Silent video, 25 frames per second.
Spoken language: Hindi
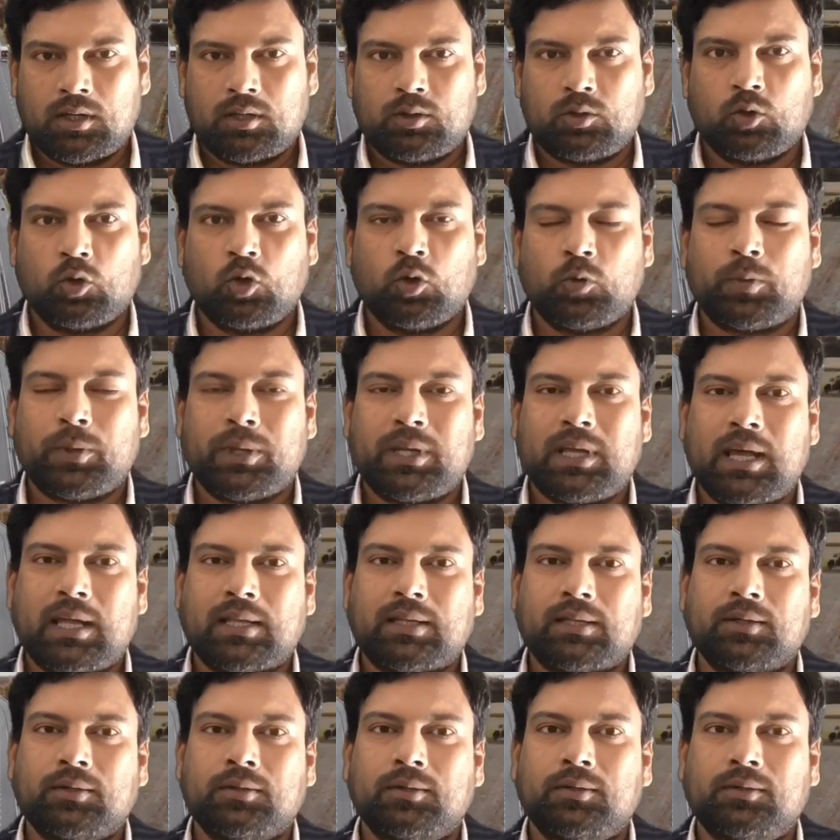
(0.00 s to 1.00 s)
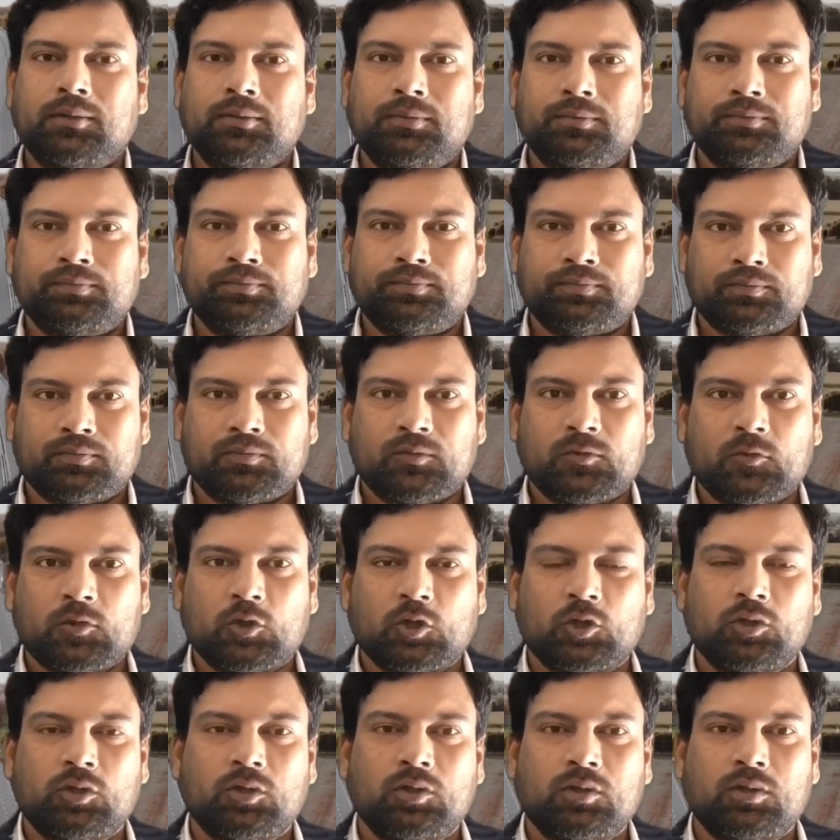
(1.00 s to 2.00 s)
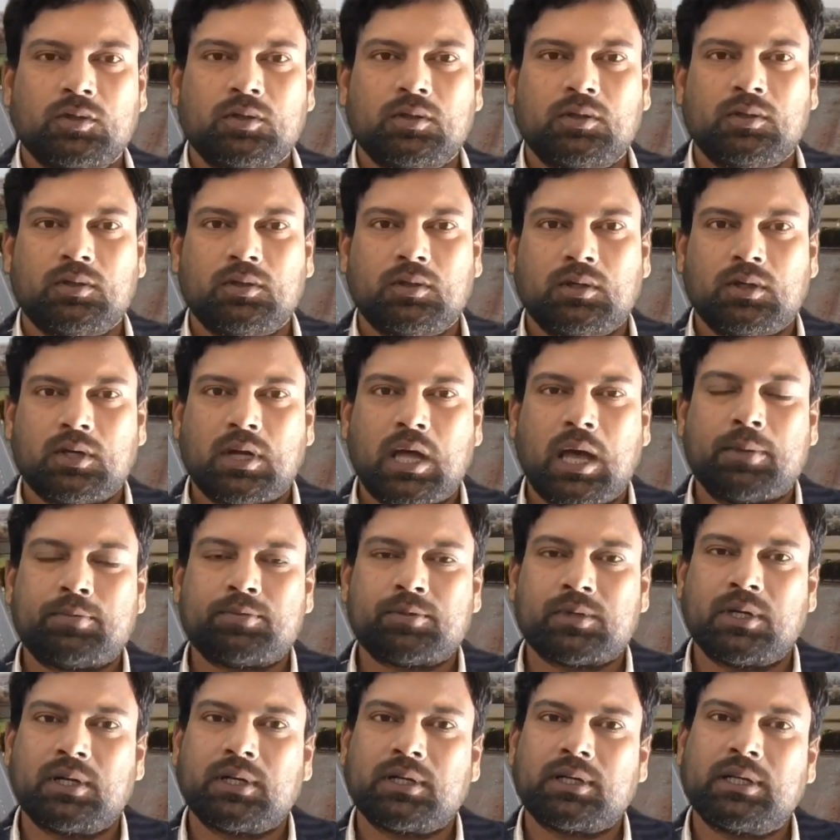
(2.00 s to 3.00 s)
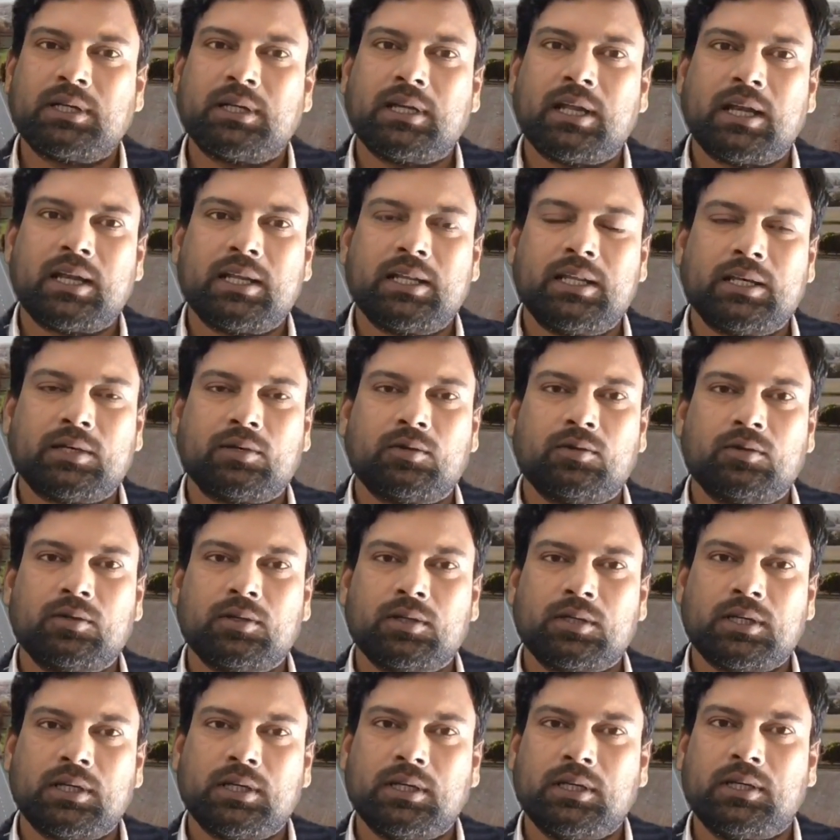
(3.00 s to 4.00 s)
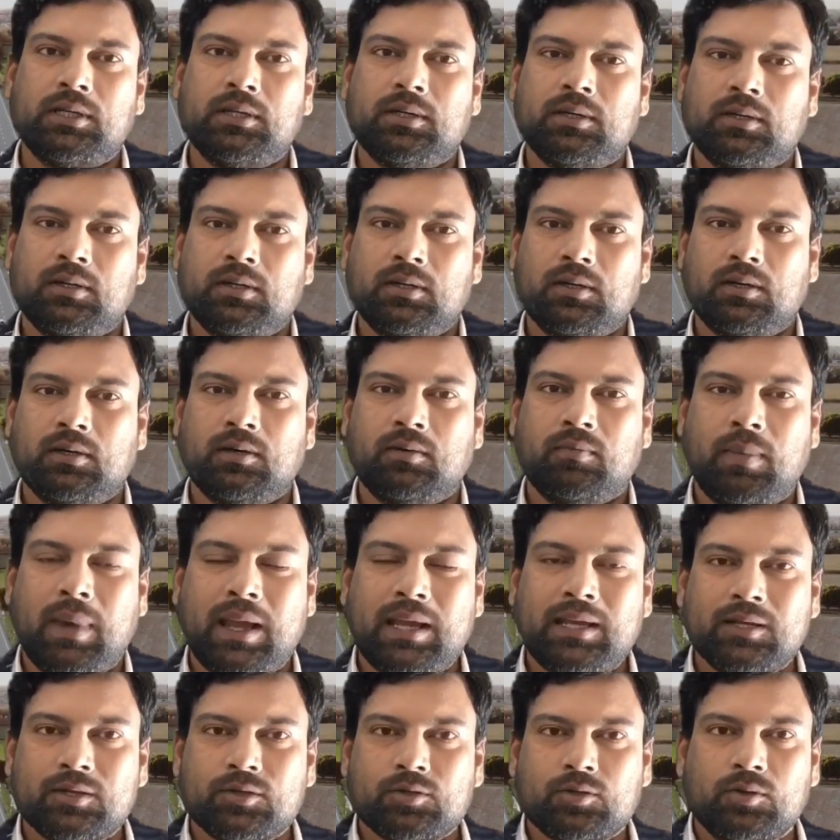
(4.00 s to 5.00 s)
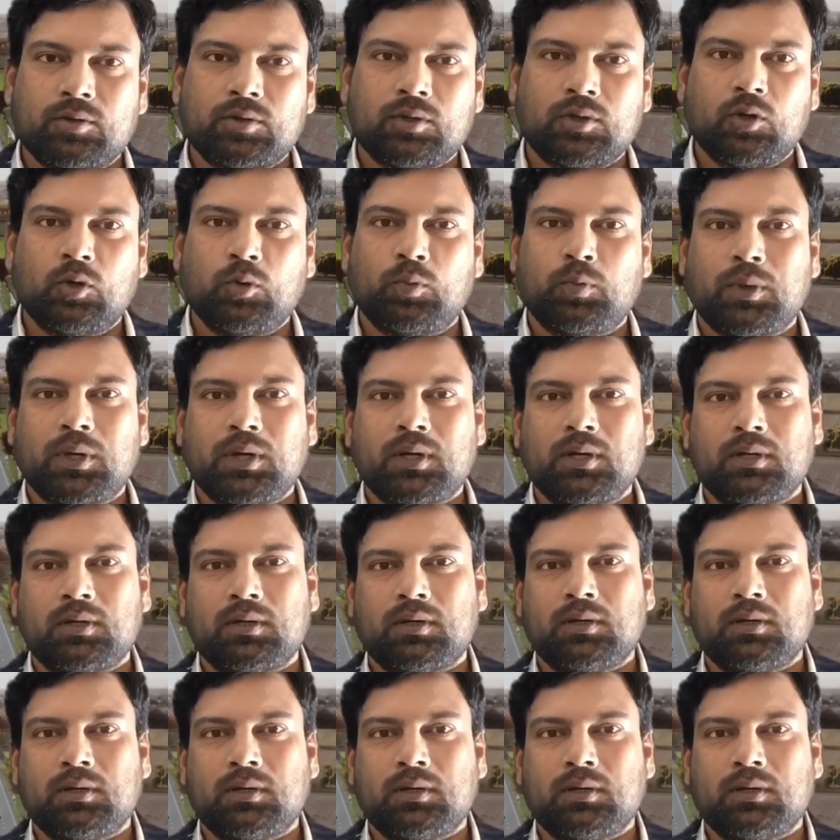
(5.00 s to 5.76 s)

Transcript: टूर पे जाते हो तो आप सड़क किनारे देखोगे कि माइल स्टोन के ऊपर